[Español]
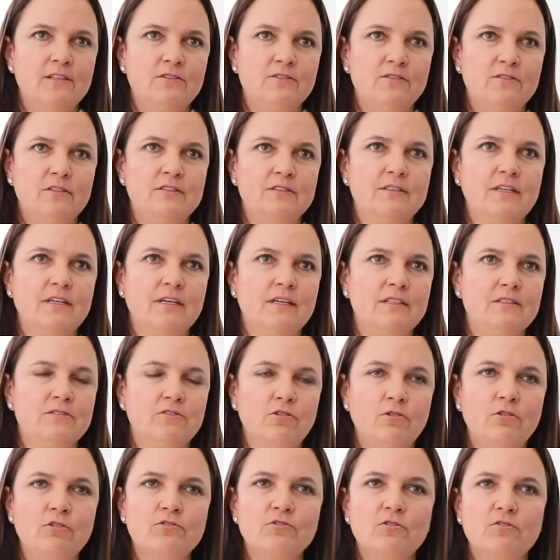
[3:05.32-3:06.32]
donde tengan
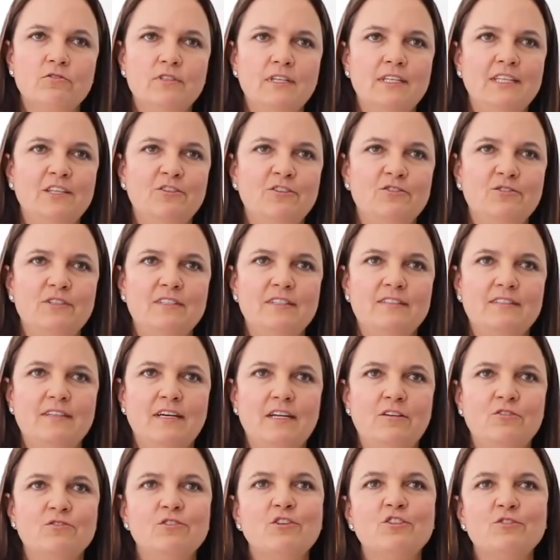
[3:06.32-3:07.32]
todos los contenidos
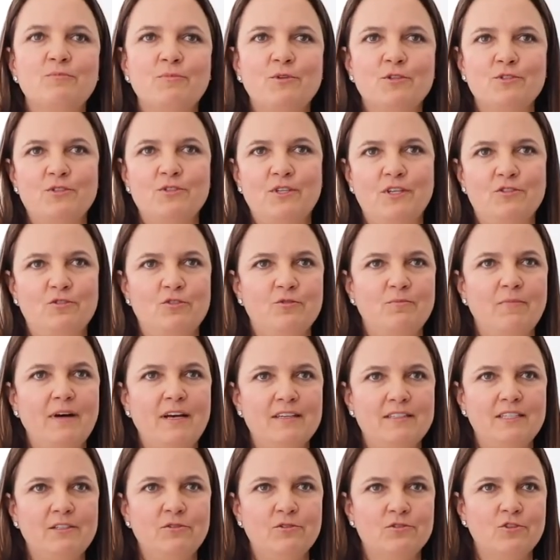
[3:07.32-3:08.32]
necesarios de los procesos
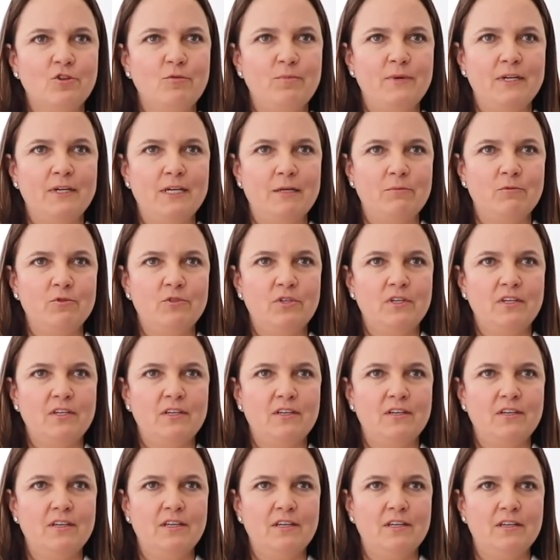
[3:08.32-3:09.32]
básicos que operamos en,
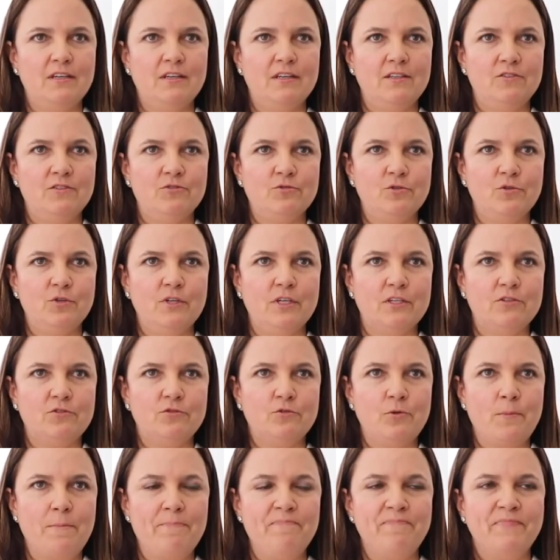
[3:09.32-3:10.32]
en,
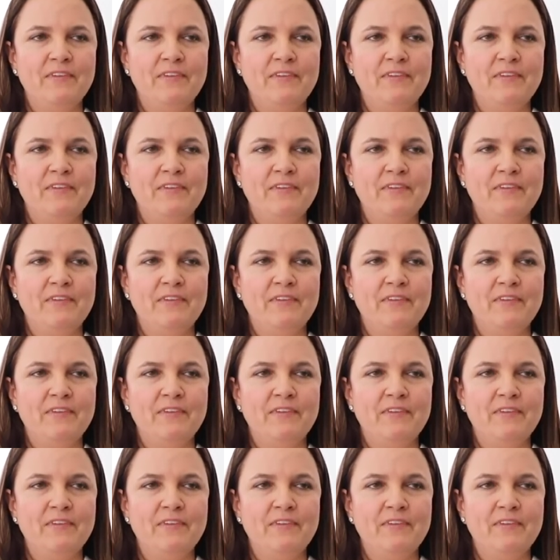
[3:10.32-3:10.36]
Sodexo.